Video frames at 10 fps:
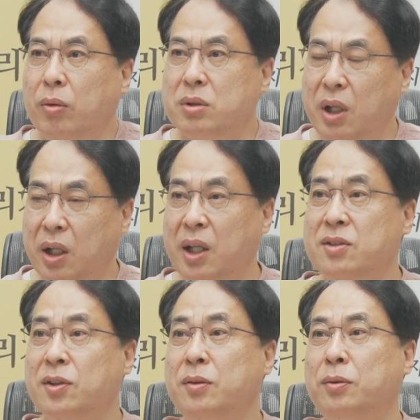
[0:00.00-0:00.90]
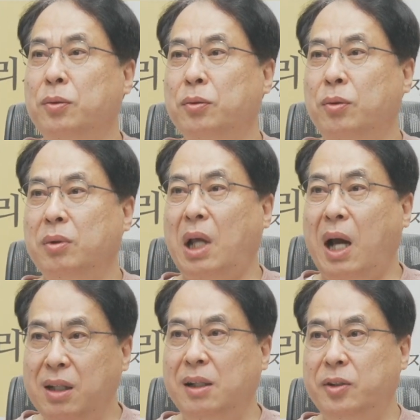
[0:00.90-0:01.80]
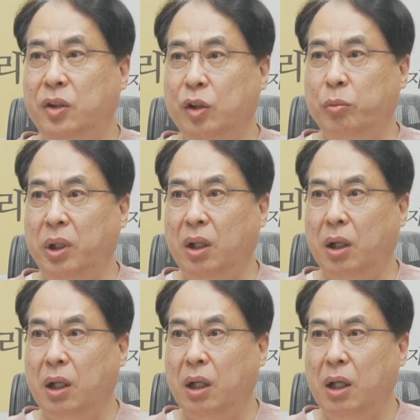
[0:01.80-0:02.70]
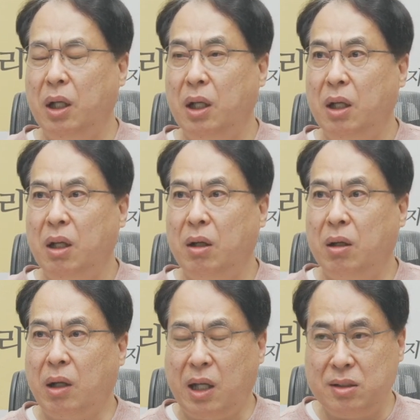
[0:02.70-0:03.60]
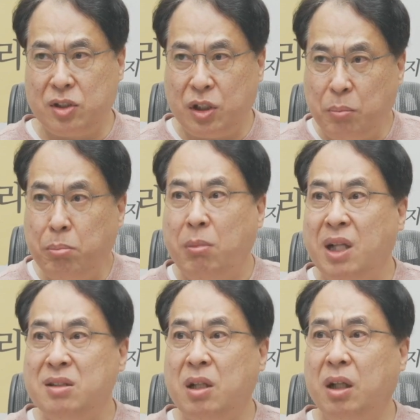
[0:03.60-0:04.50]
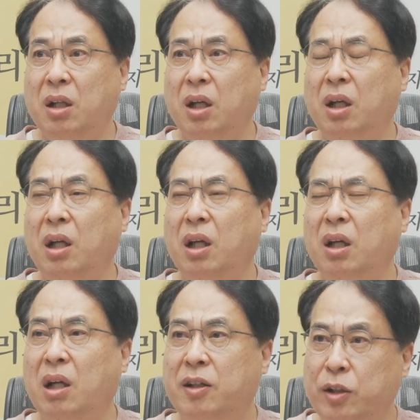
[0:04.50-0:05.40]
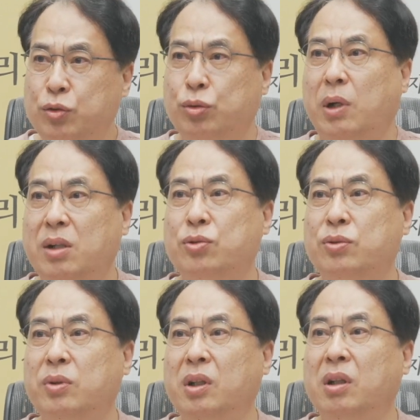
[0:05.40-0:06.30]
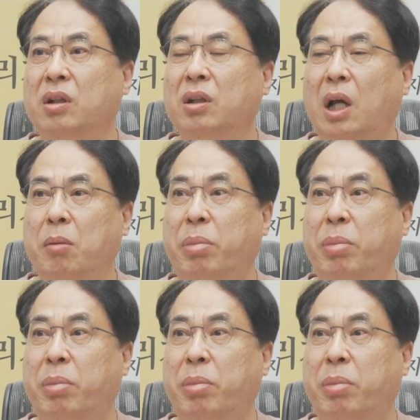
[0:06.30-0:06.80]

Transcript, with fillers: 또 세계적으로도 단일 기업이 음. 어, 한 십만 세대가 거주할 수 있는